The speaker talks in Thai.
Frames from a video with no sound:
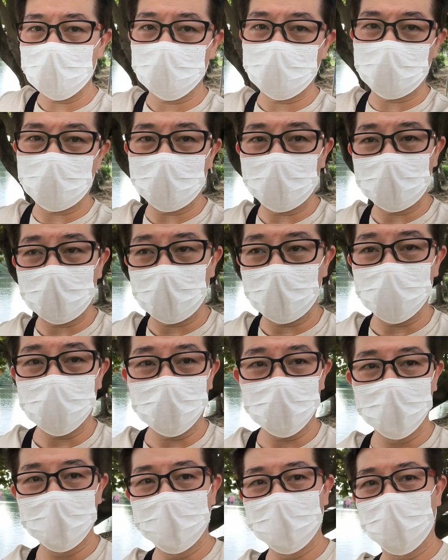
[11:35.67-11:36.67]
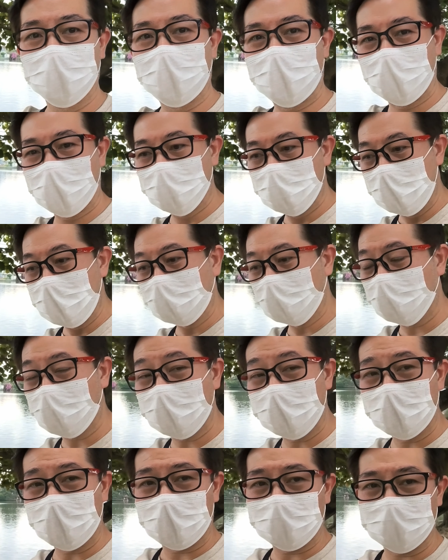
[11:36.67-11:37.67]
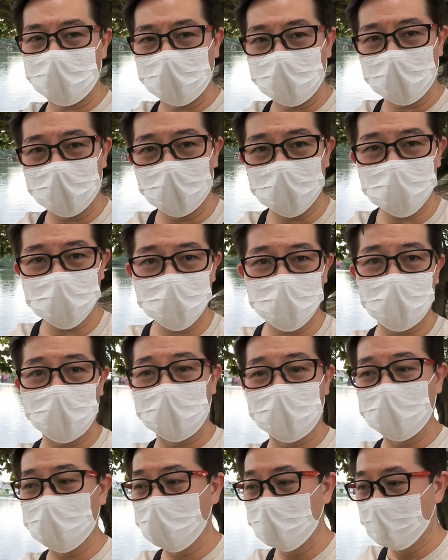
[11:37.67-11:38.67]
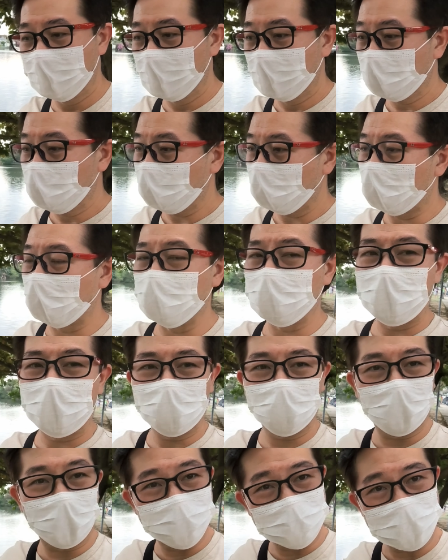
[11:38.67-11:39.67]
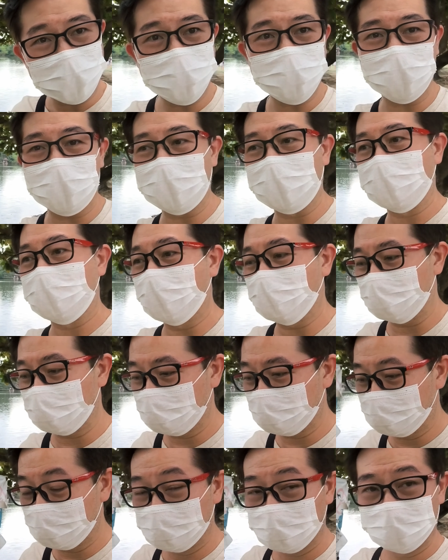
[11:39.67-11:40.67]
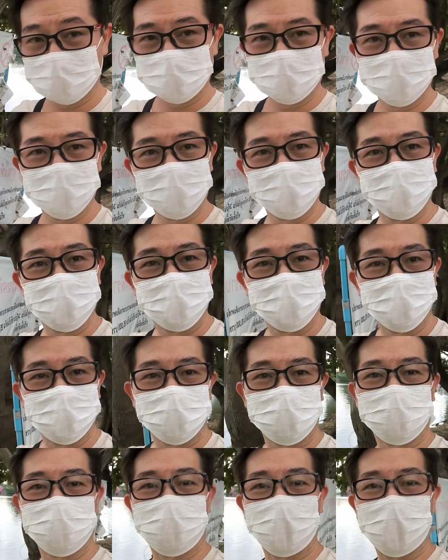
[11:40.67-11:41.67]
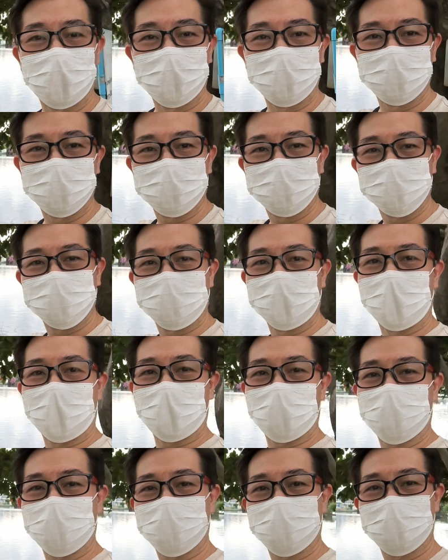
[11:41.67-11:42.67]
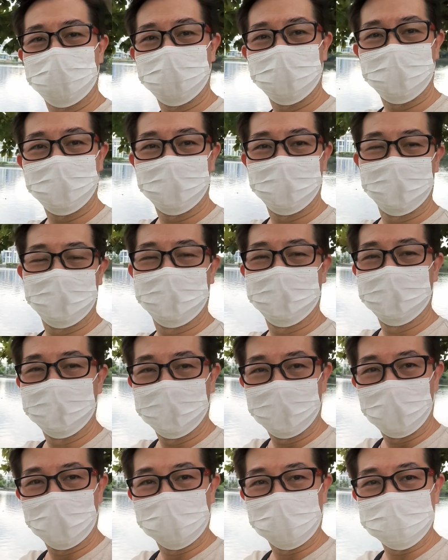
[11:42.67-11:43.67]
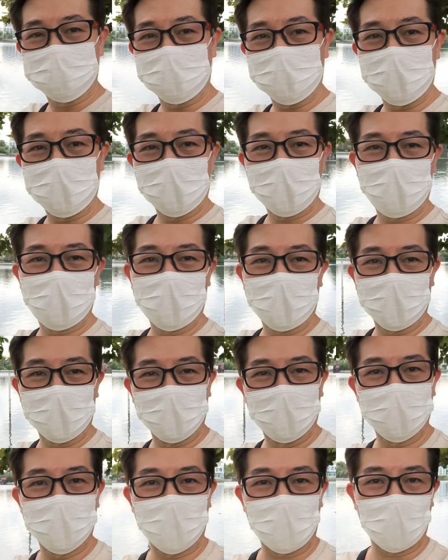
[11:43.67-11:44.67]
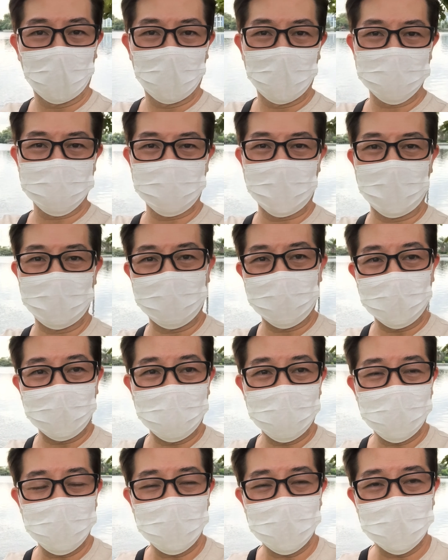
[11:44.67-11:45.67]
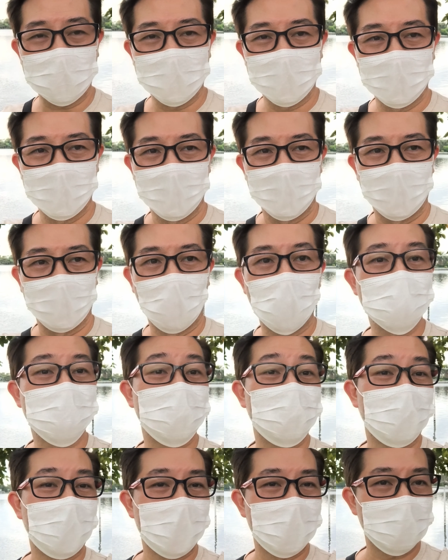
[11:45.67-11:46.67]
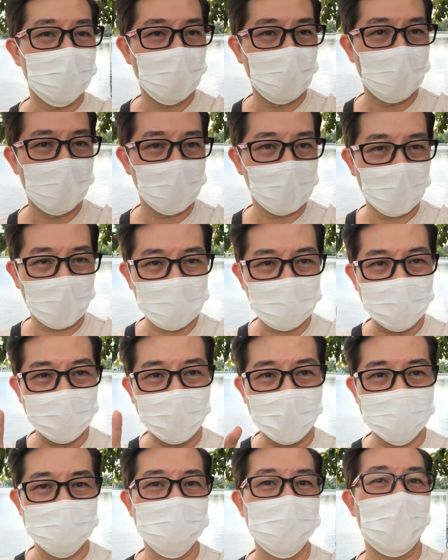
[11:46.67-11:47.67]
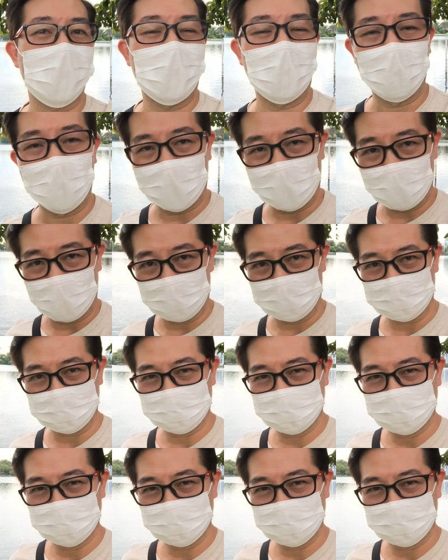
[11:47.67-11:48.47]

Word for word: มแม่นะตรงข้ามบึงตรงนี้นะครับมันก็จะเห็นตัวของบ้านชัดเจนนะครับนะครับเห็นไหมชัดเจนนะครับฝั่งนู้นเดี๋ยวลองมาสลับเป็นที่60 เฟรมดูแล้วก็ปิด HDR ไว้ครับ